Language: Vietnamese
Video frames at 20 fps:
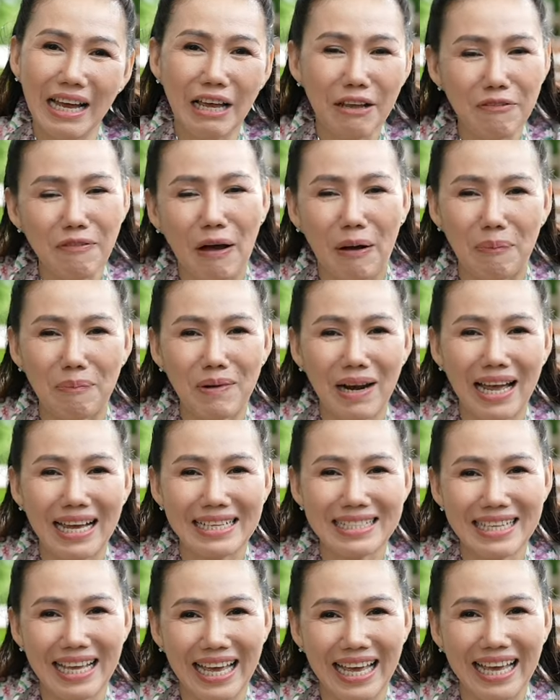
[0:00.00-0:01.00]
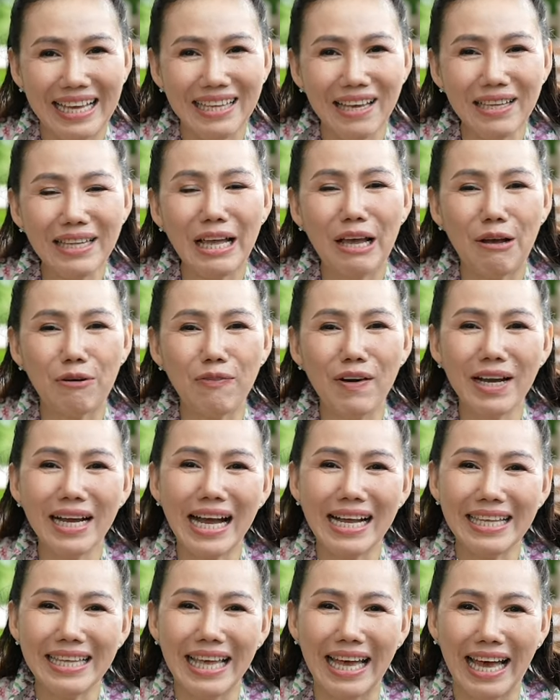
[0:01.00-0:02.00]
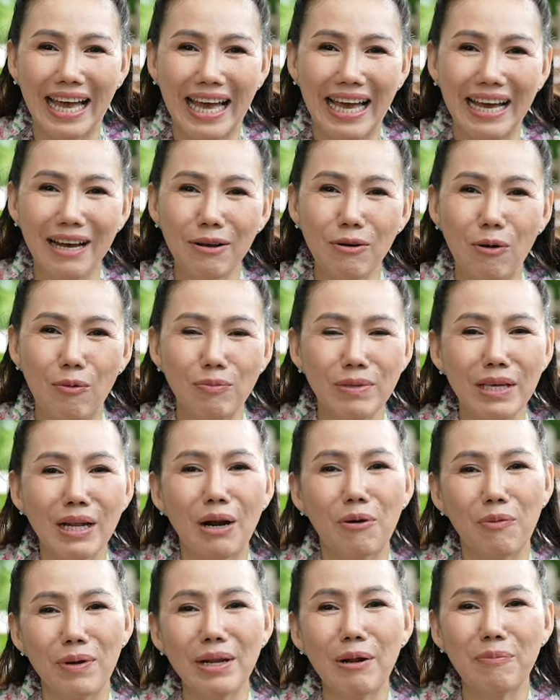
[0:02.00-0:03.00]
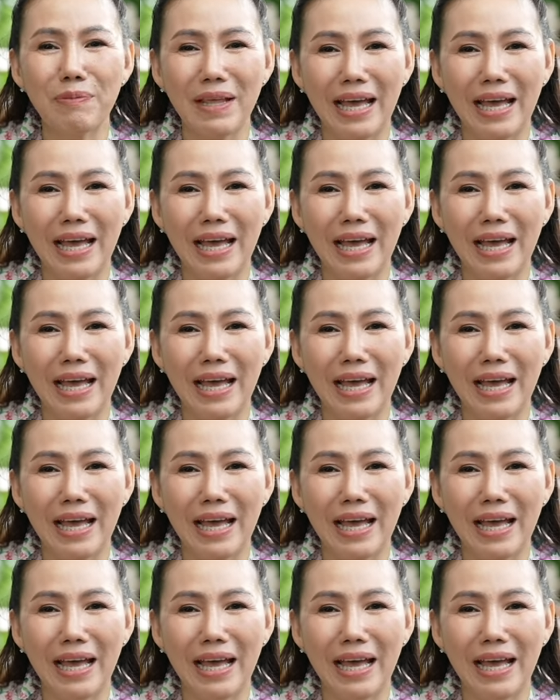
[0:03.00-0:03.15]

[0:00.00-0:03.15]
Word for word: Hy vọng là sẽ giới thiệu với khán giả cũng như là quý độc